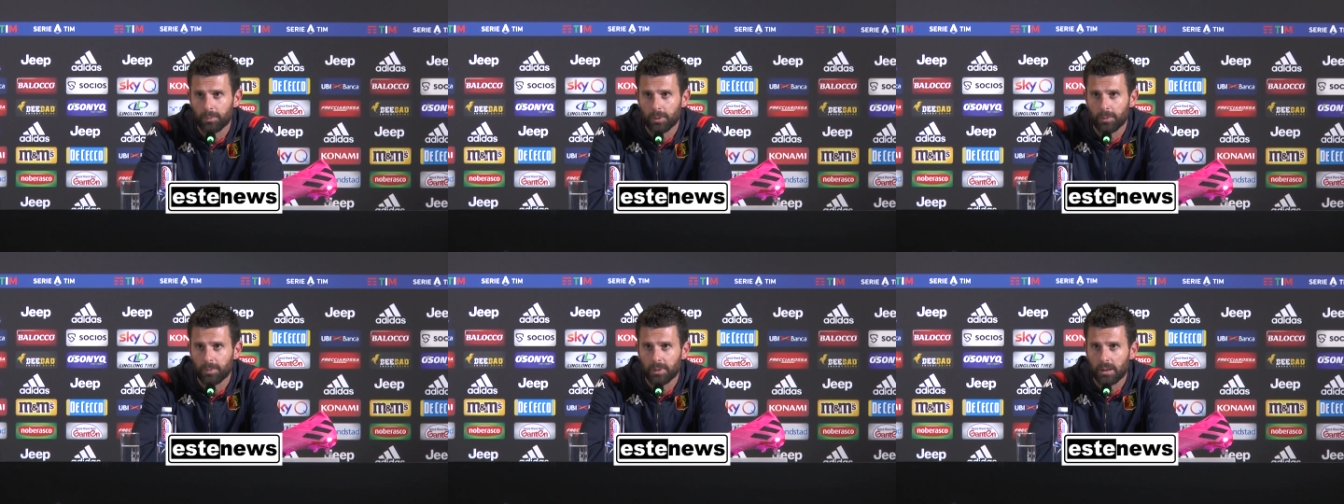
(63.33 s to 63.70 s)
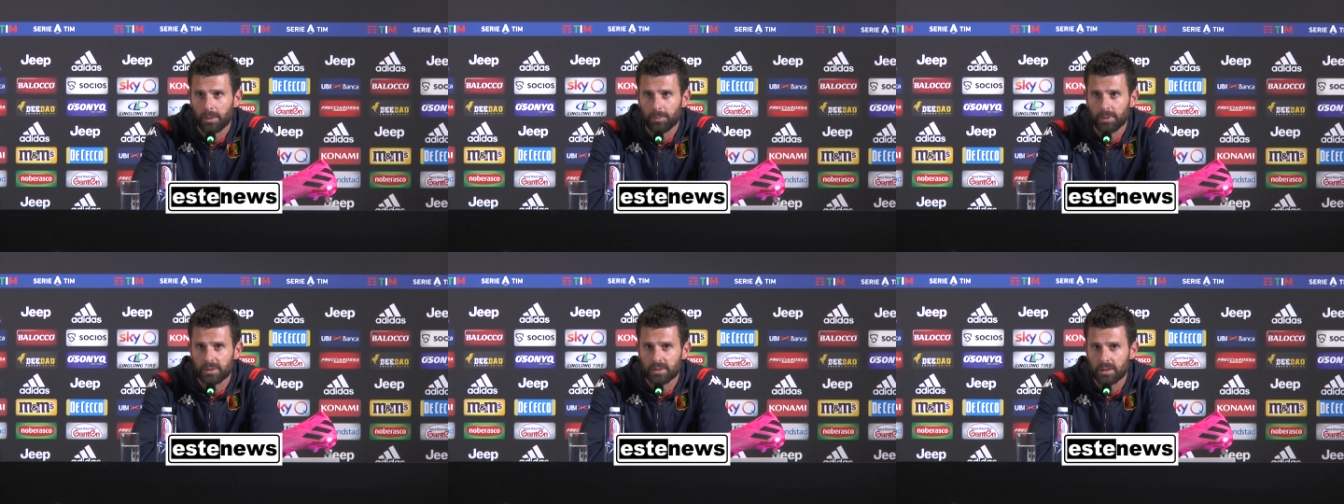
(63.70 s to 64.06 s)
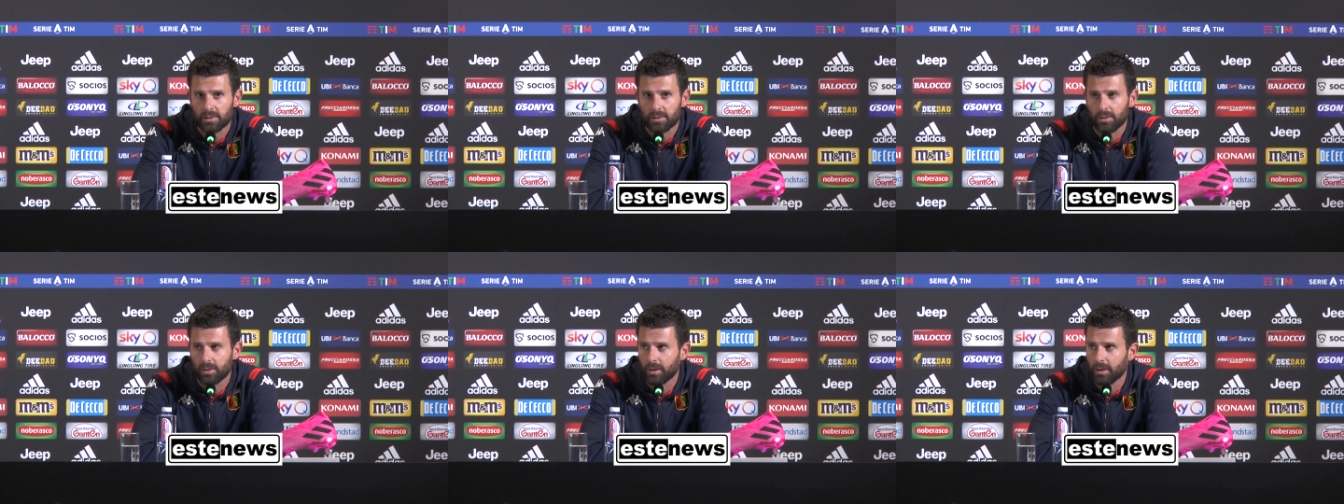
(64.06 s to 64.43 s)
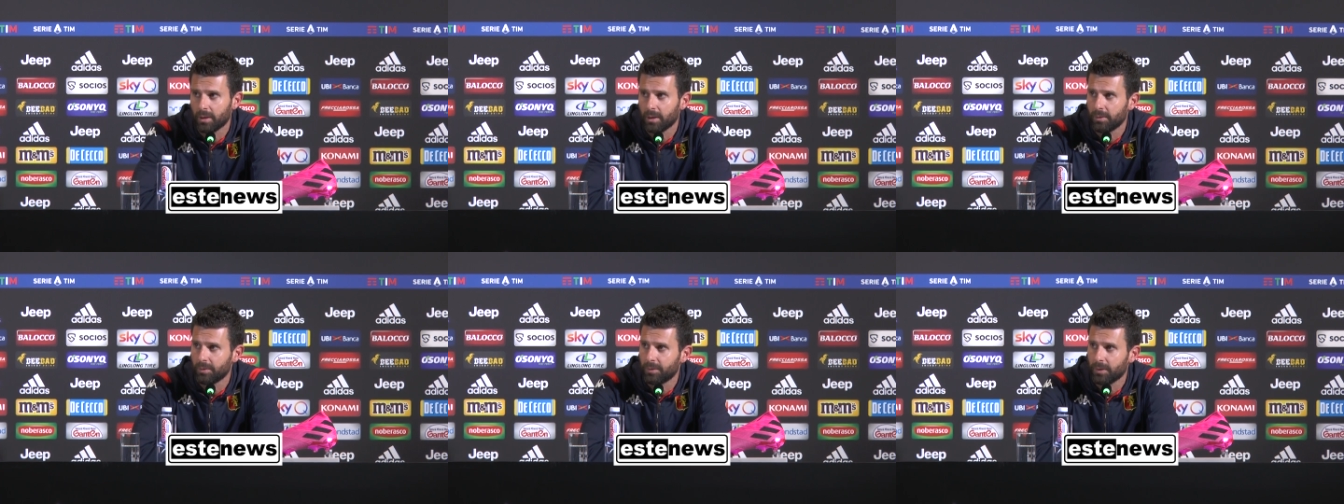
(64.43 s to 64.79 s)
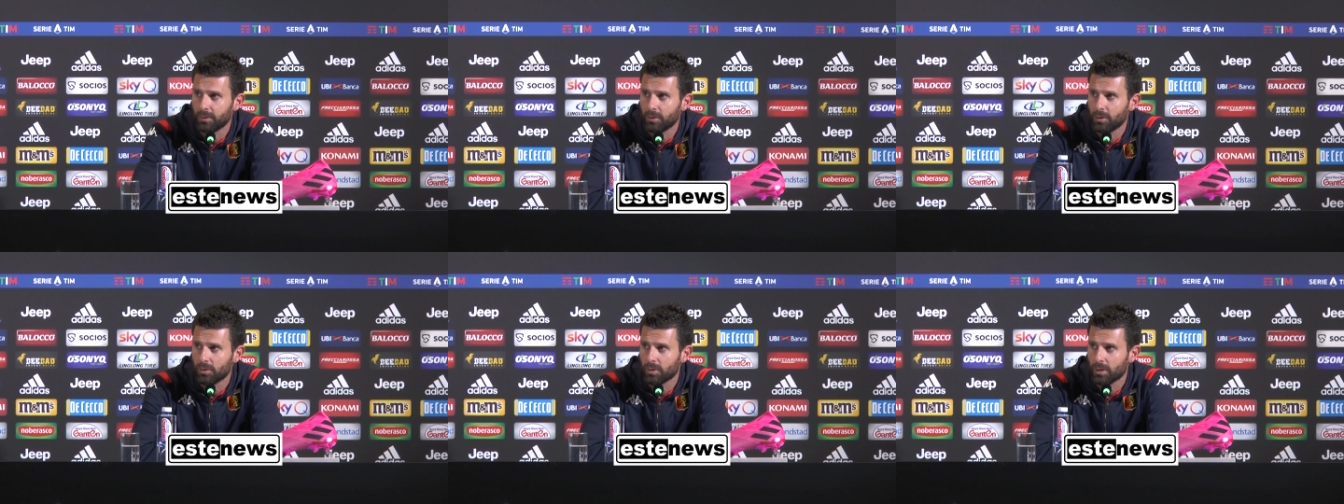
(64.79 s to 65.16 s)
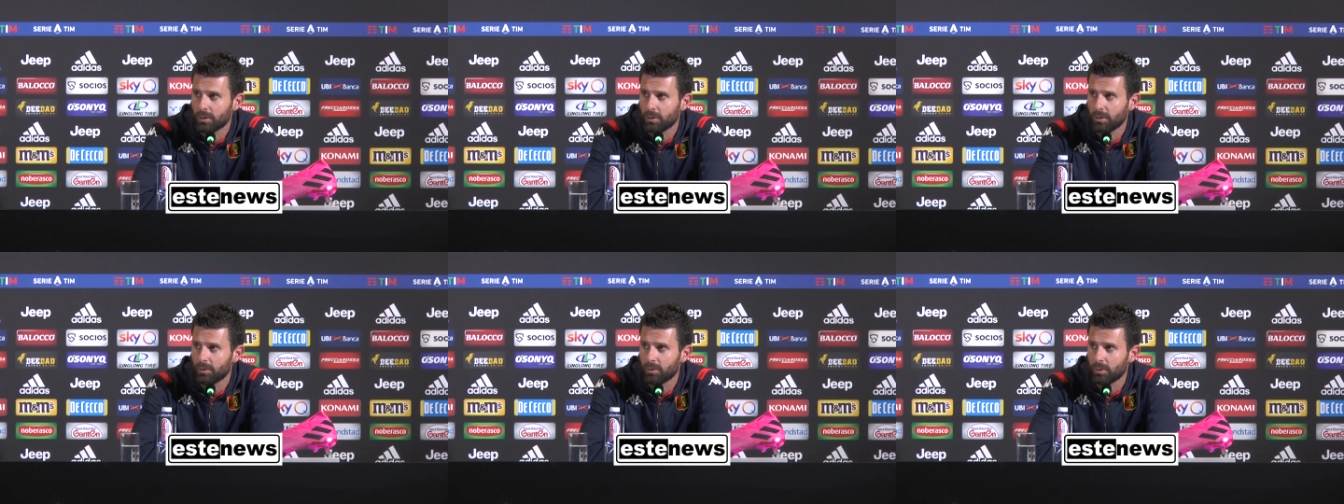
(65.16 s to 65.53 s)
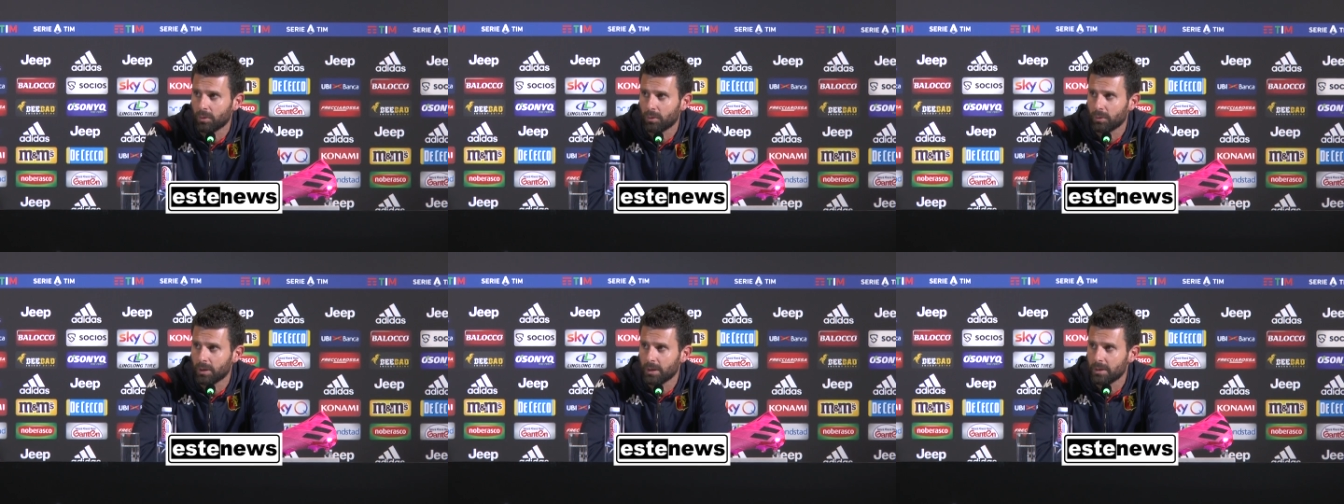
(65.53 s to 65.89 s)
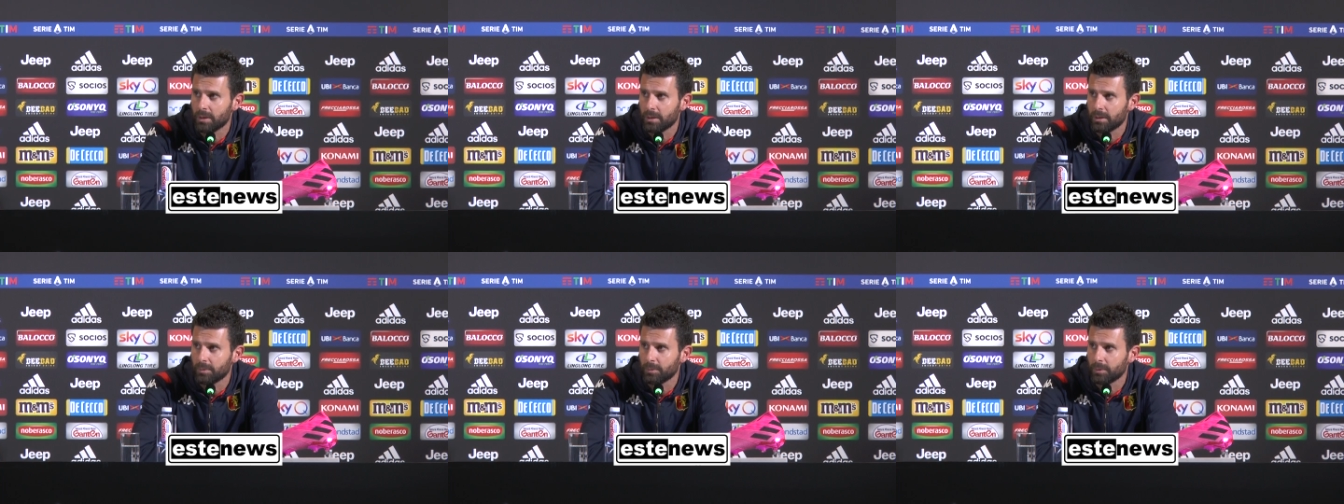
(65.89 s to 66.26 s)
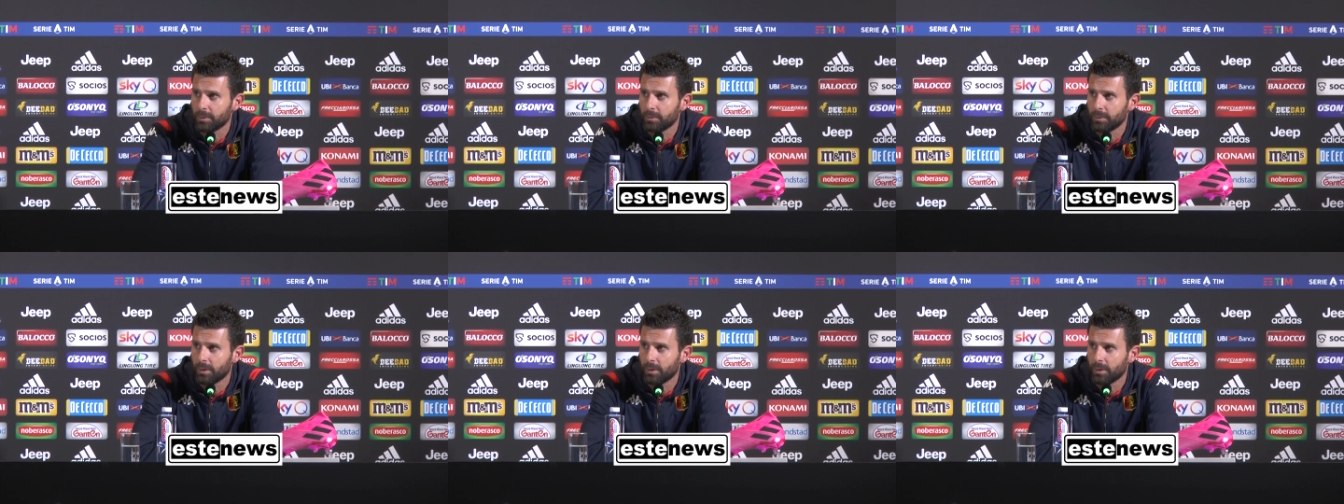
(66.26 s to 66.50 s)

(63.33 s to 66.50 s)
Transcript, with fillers: però per la prestazione che hanno fatto i giocatori sono contentissimo,